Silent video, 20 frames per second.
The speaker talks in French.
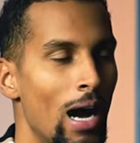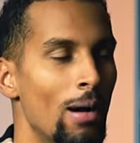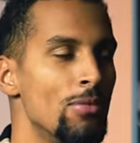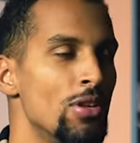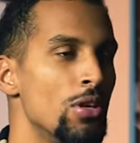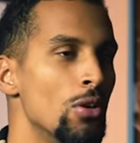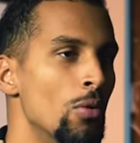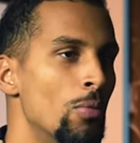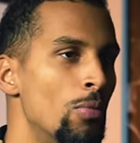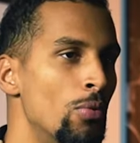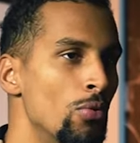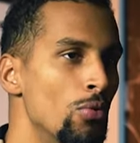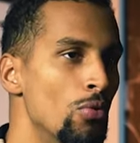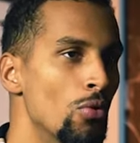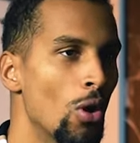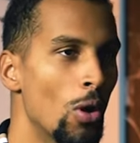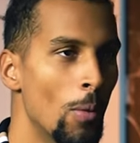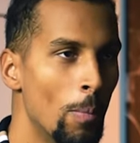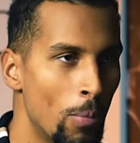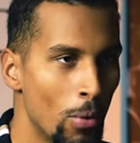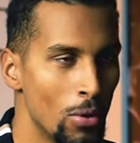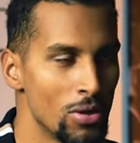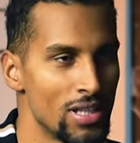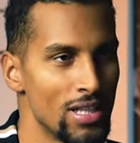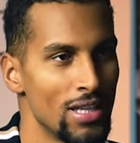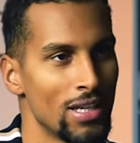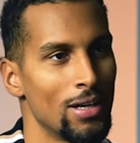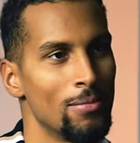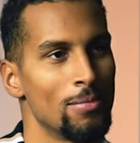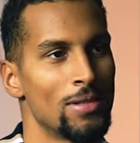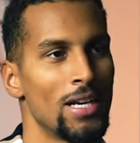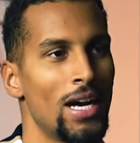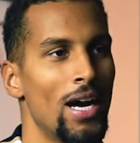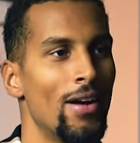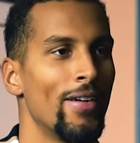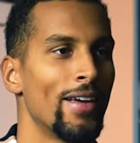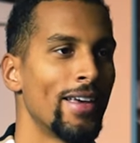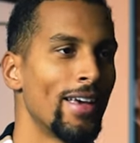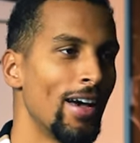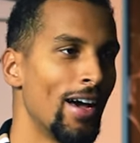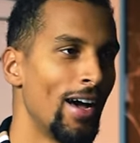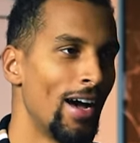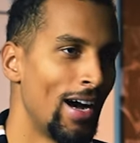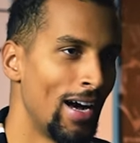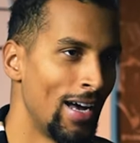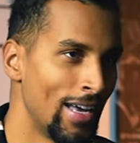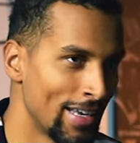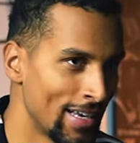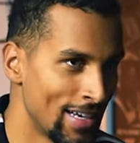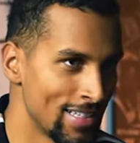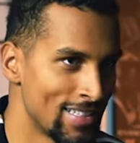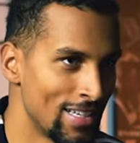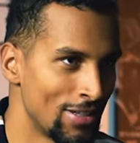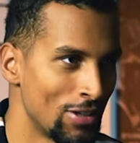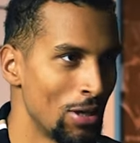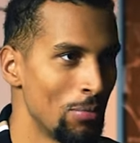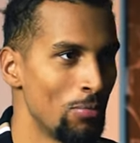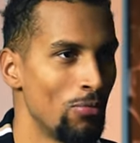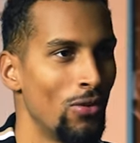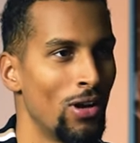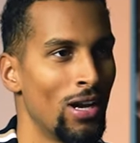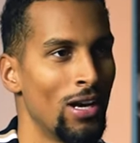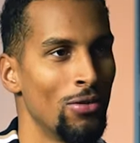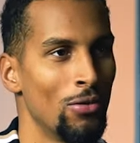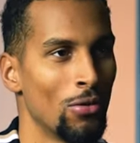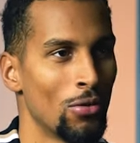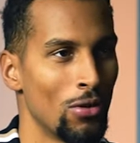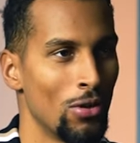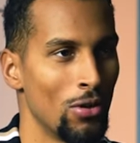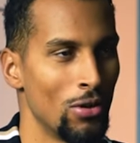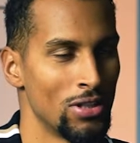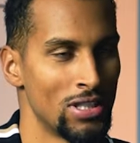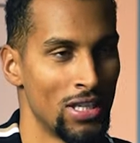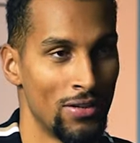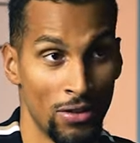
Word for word: un petit peu plus euh, posé comme ça avec un, avec un setup. Voilà, donc euh, ça